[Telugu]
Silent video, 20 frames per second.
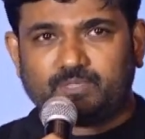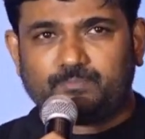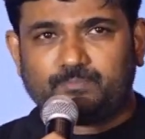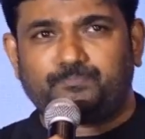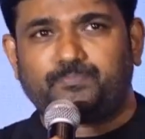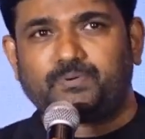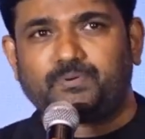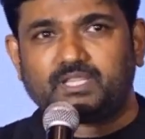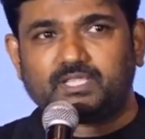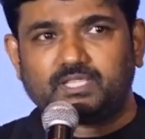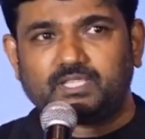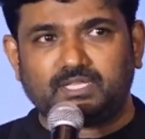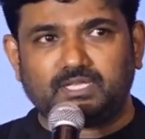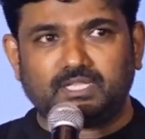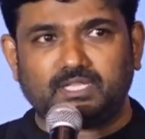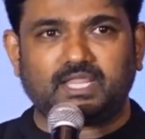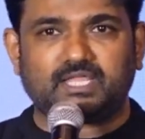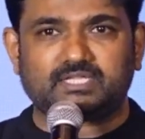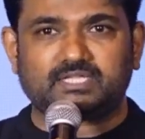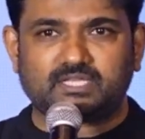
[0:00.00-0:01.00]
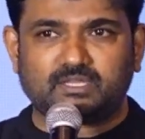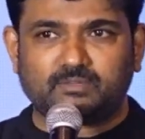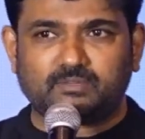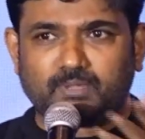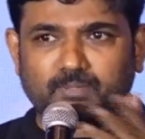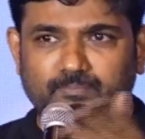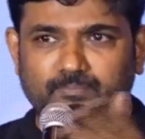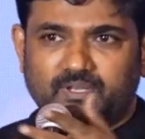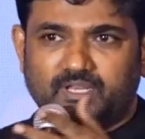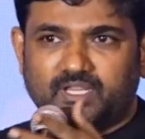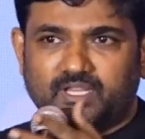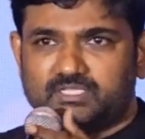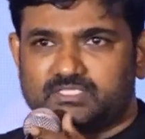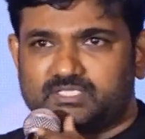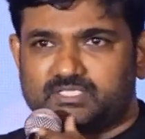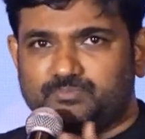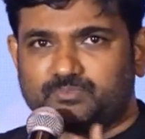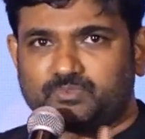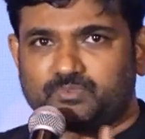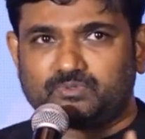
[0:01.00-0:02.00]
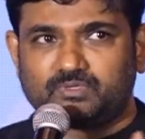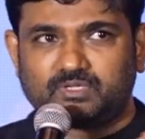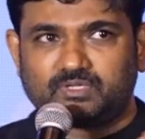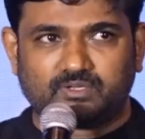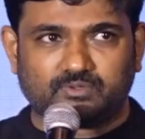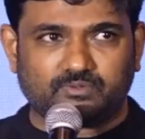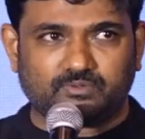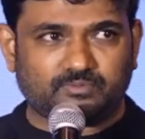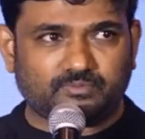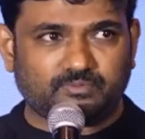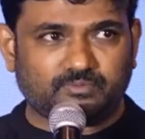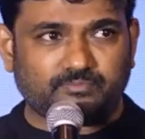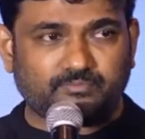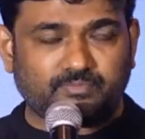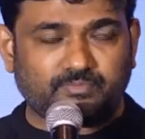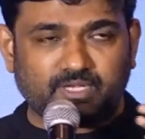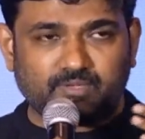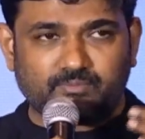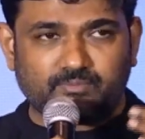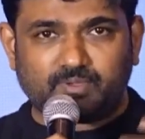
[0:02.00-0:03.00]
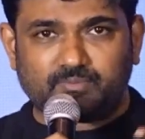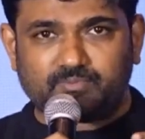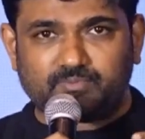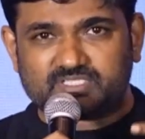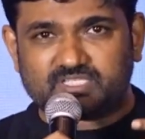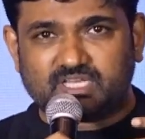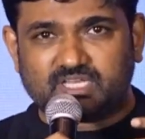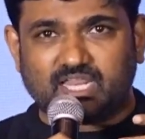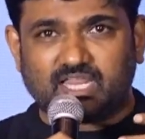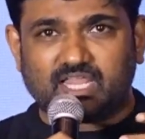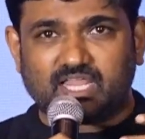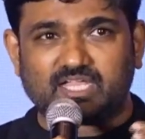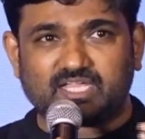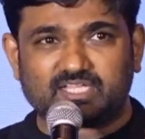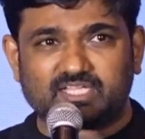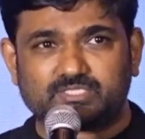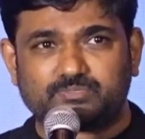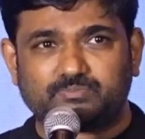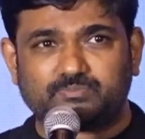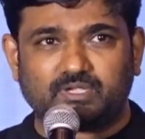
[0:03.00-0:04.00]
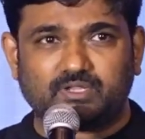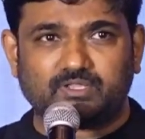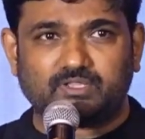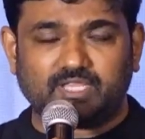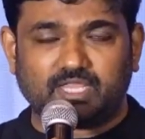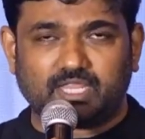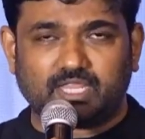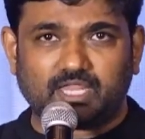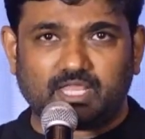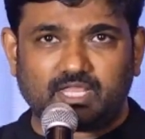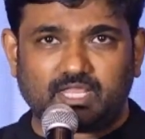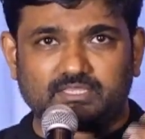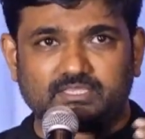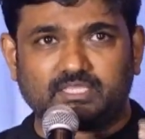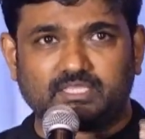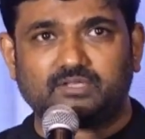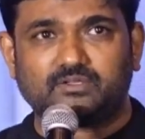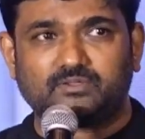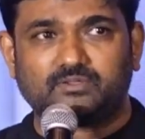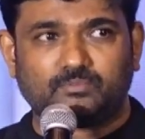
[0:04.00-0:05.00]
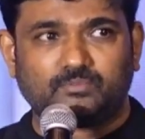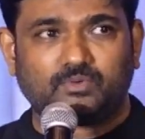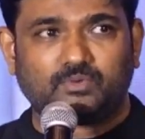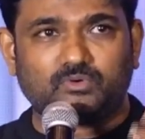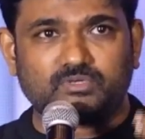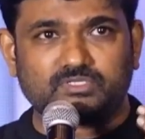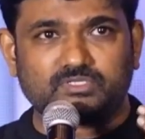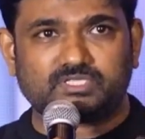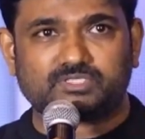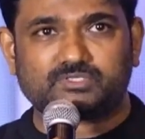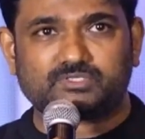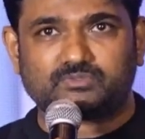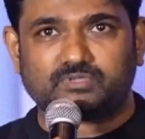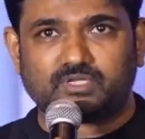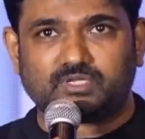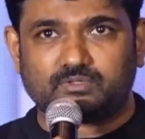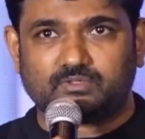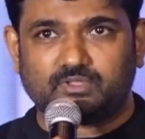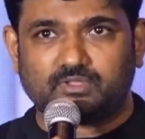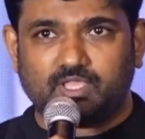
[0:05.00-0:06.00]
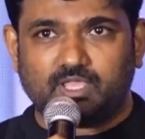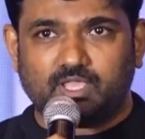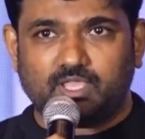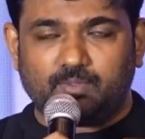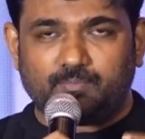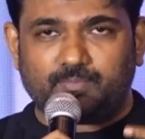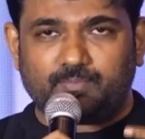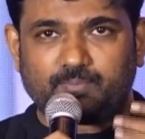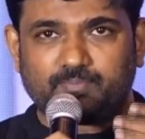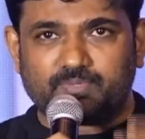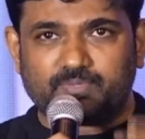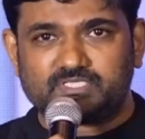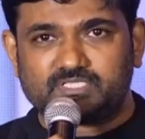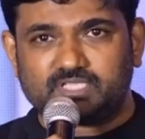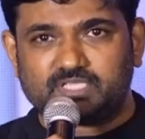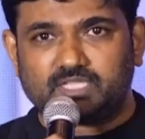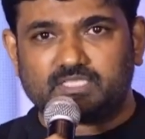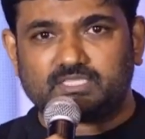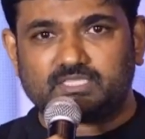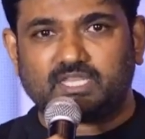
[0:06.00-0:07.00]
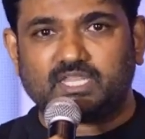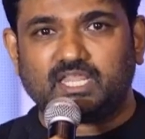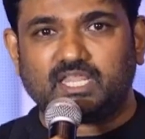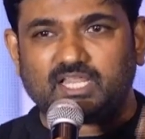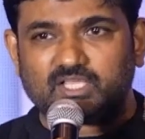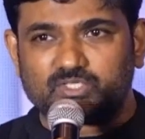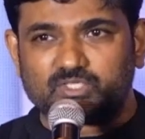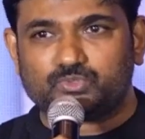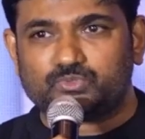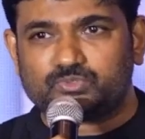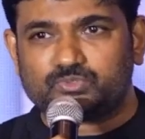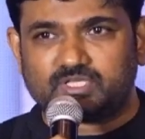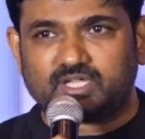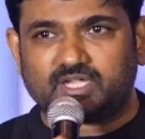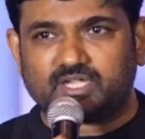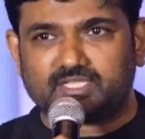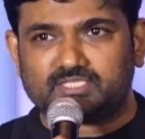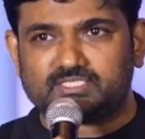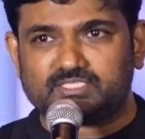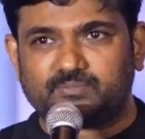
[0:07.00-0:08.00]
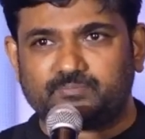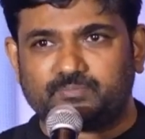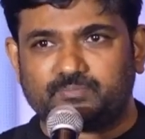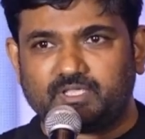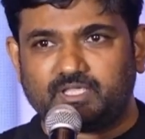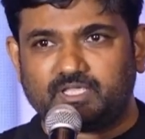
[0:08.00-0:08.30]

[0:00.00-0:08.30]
ఇప్పటికీ నేను యాక్చువల్గా మా పిల్లలకు చెప్తూ ఉంటాను బన్నుబాబు అసలు ఎలా కష్టపడి ఎలా తనను మౌల్డ్ చేసుకున్నాడు ప్రపంచాన్ని తను ఎలా చూశాడని చెప్పి